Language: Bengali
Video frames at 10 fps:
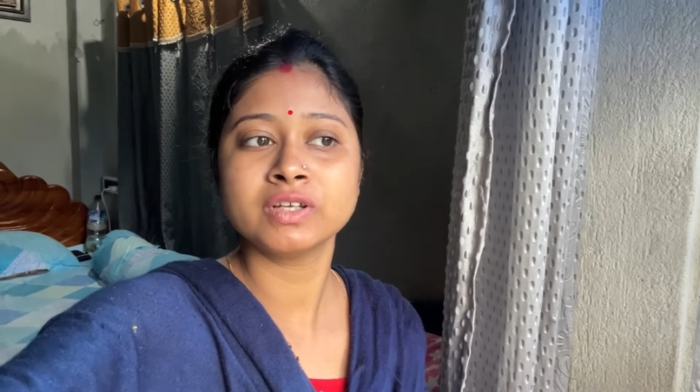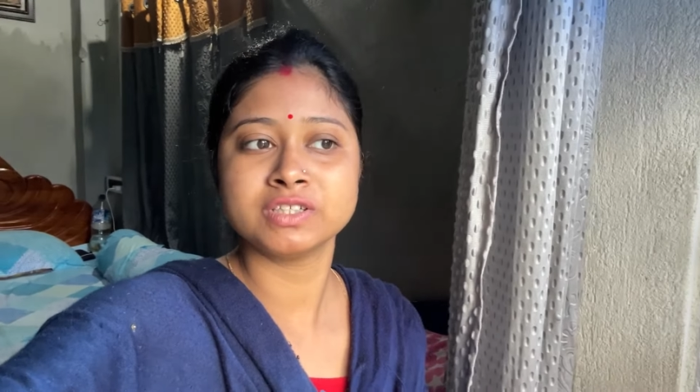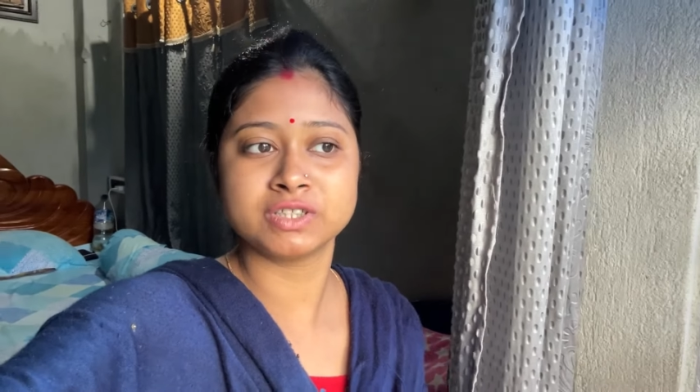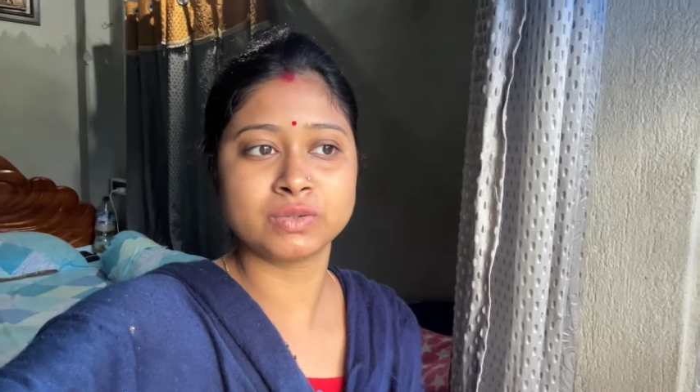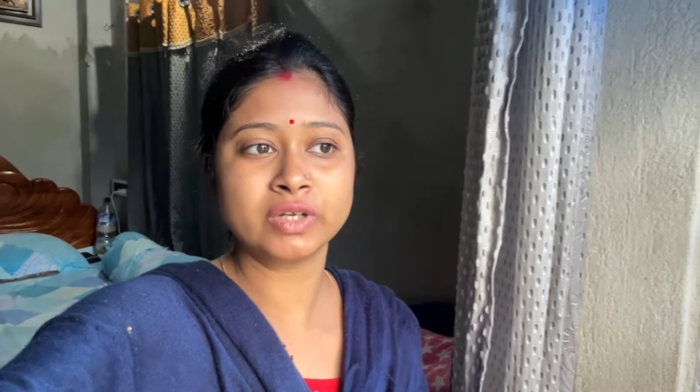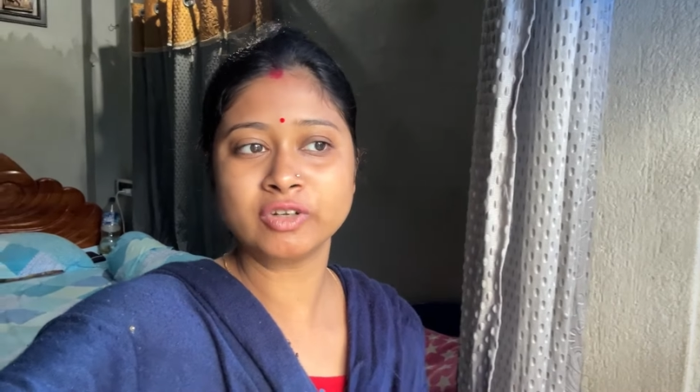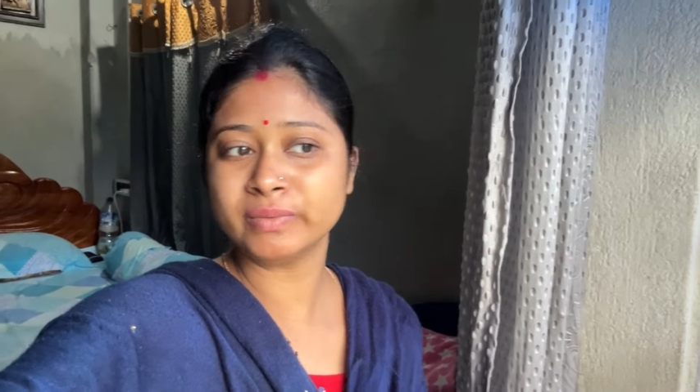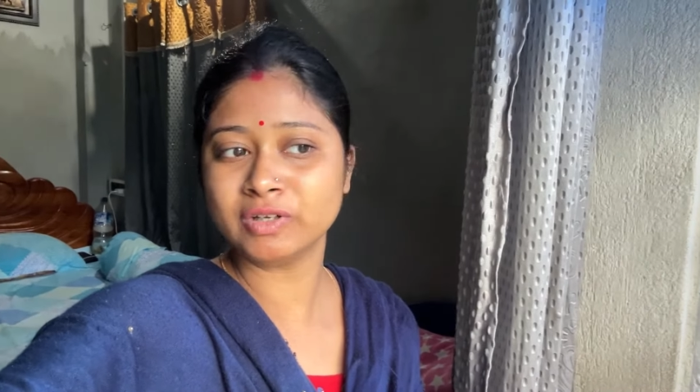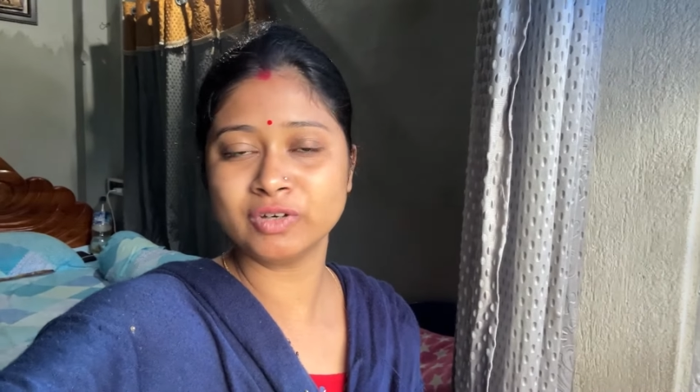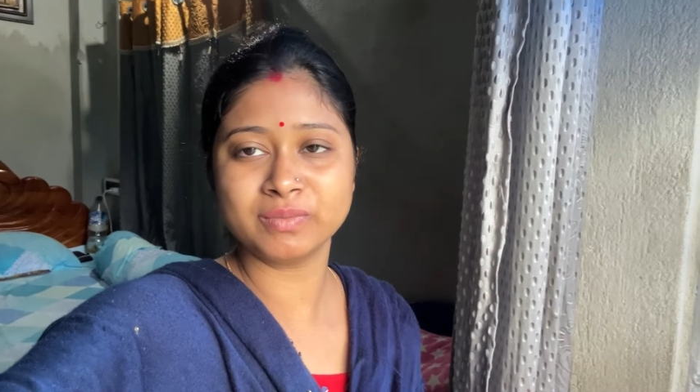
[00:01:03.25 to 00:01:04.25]
যেগুলো
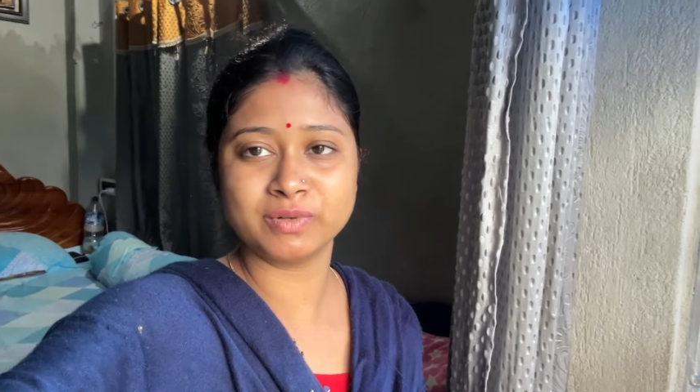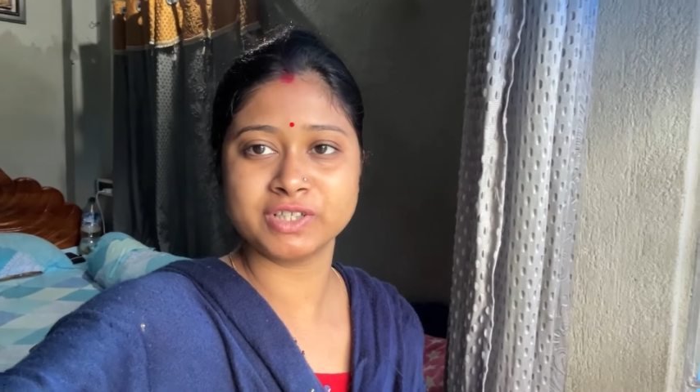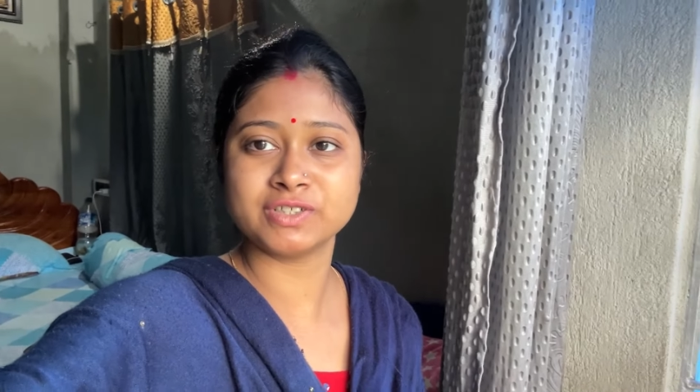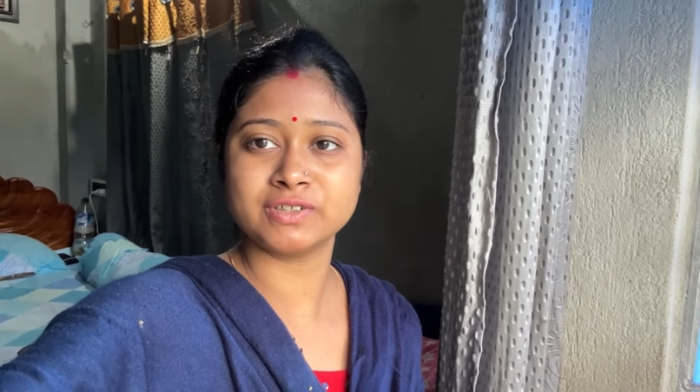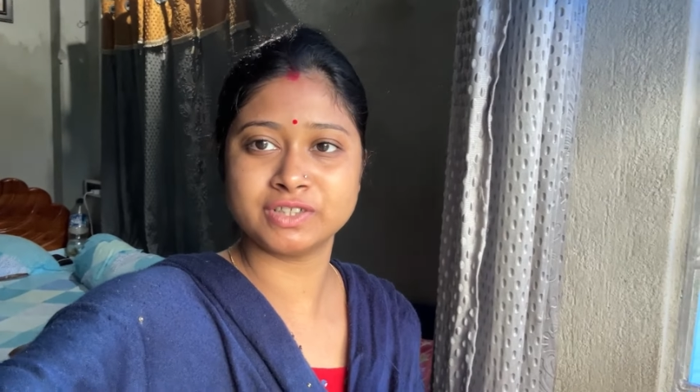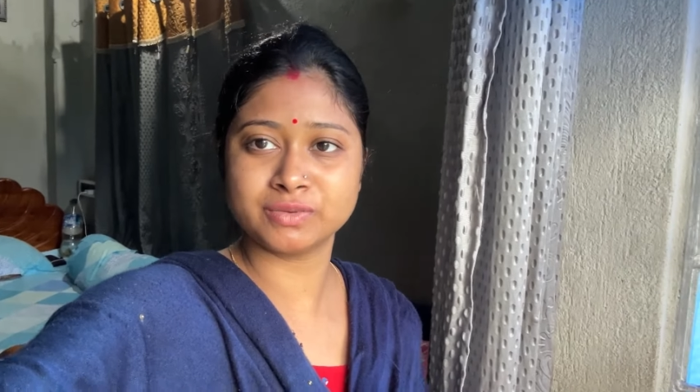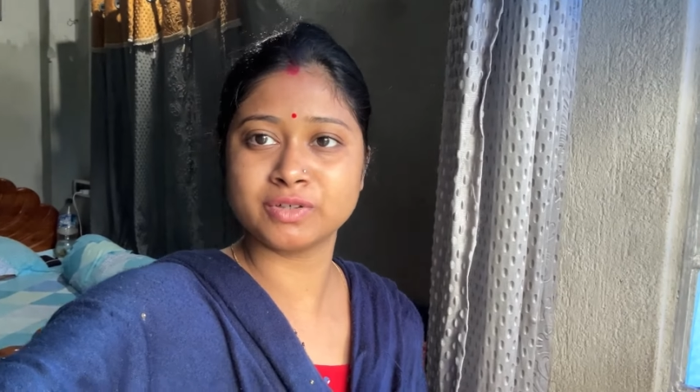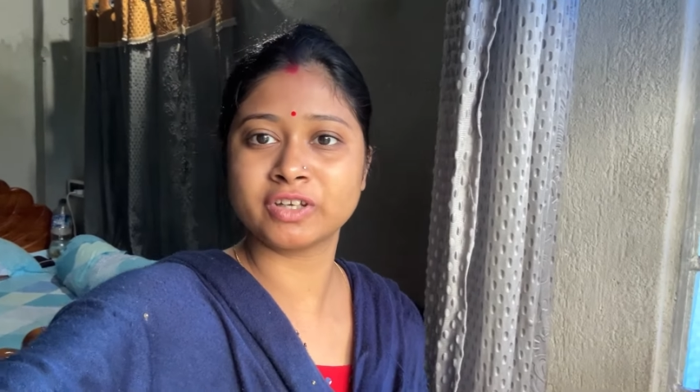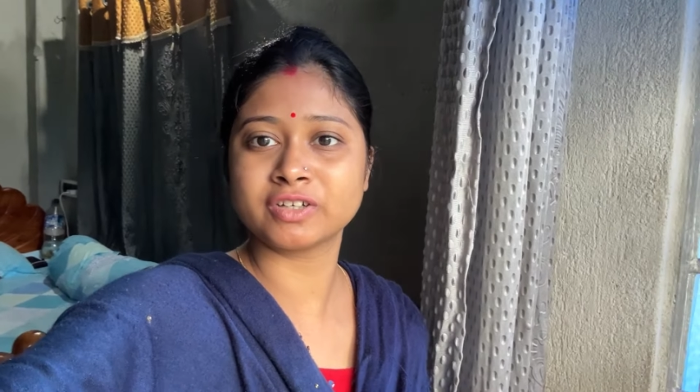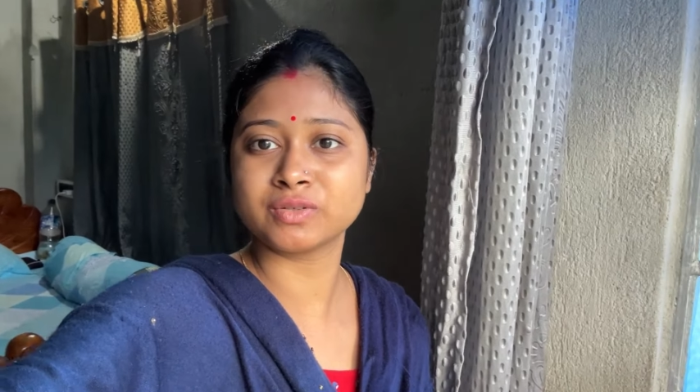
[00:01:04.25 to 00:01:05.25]
এলোমেলো হয়ে পড়েছিল
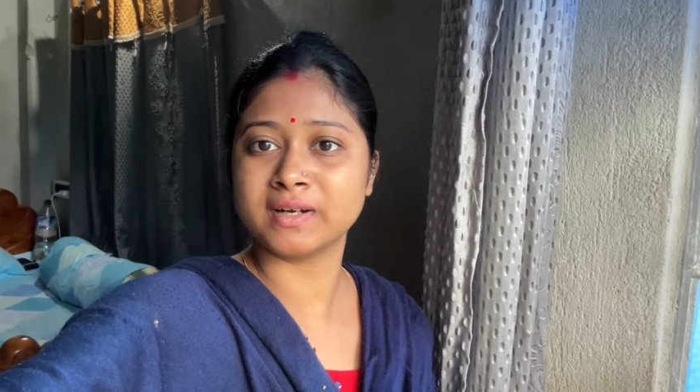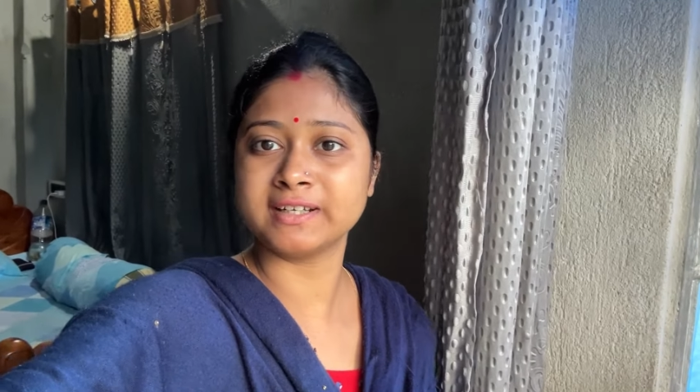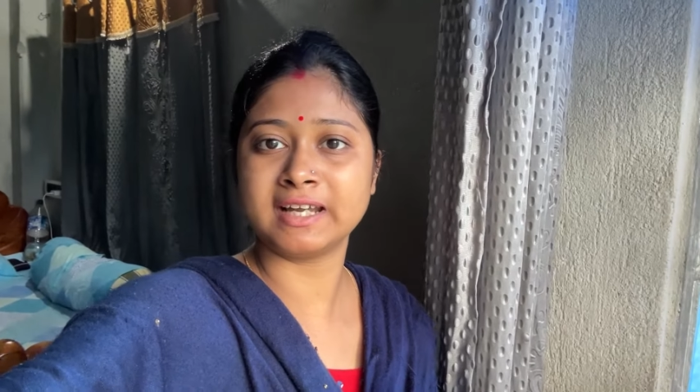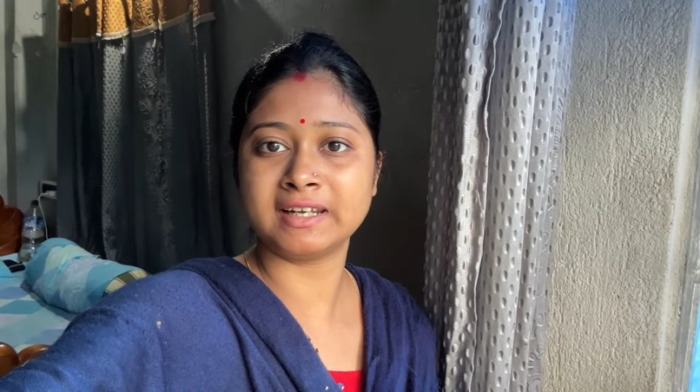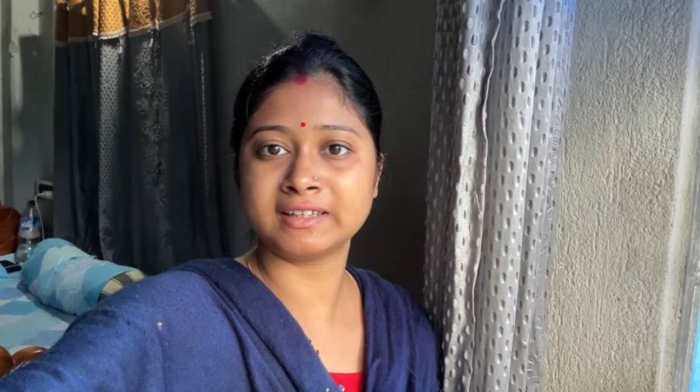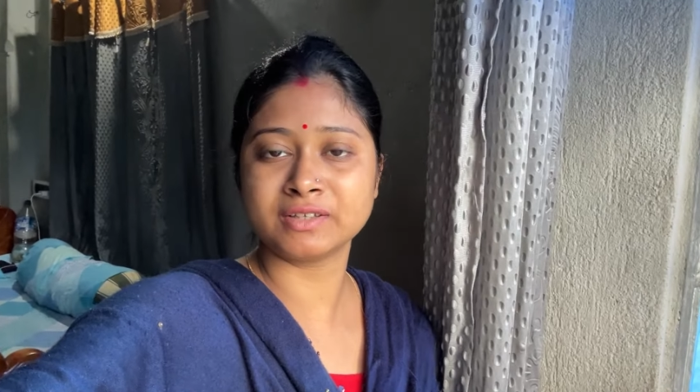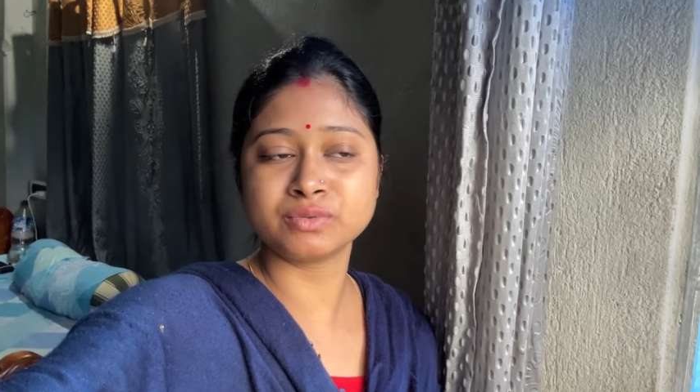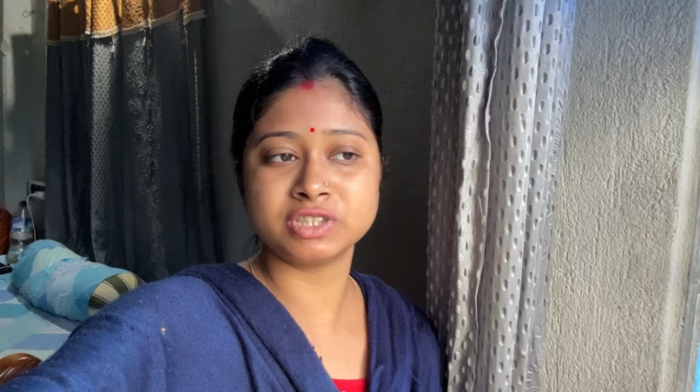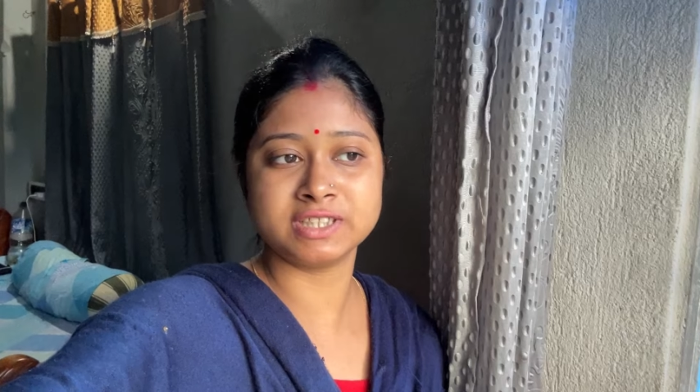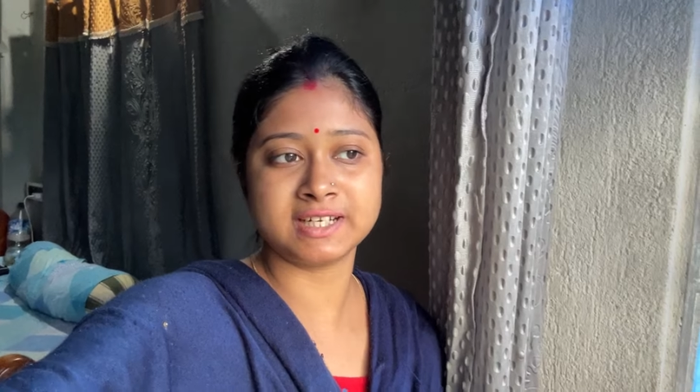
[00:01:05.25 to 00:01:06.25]
সেগুলোকে একটুখানি আলনাতে
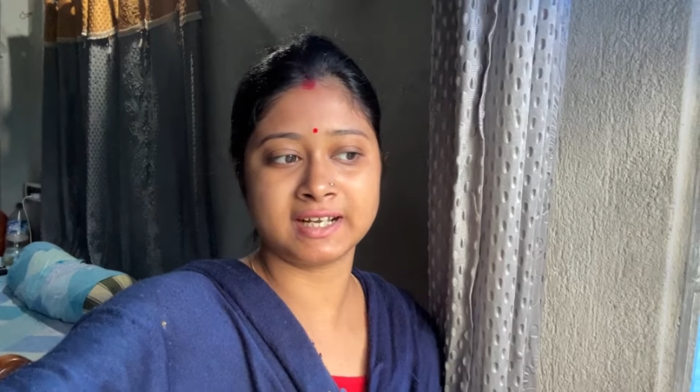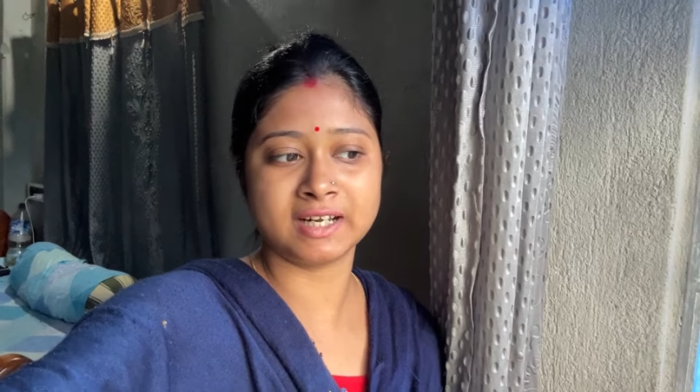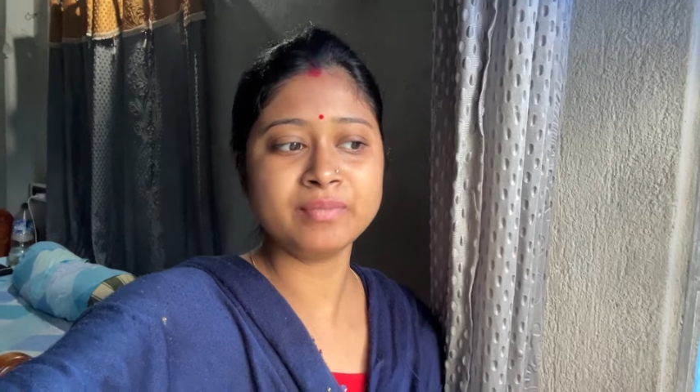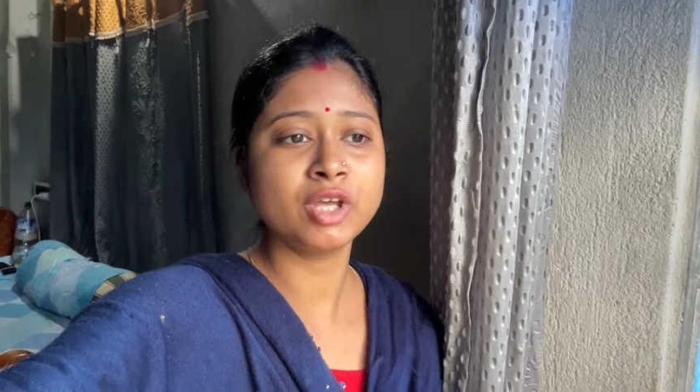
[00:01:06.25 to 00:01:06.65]
গুছিয়ে রাখলাম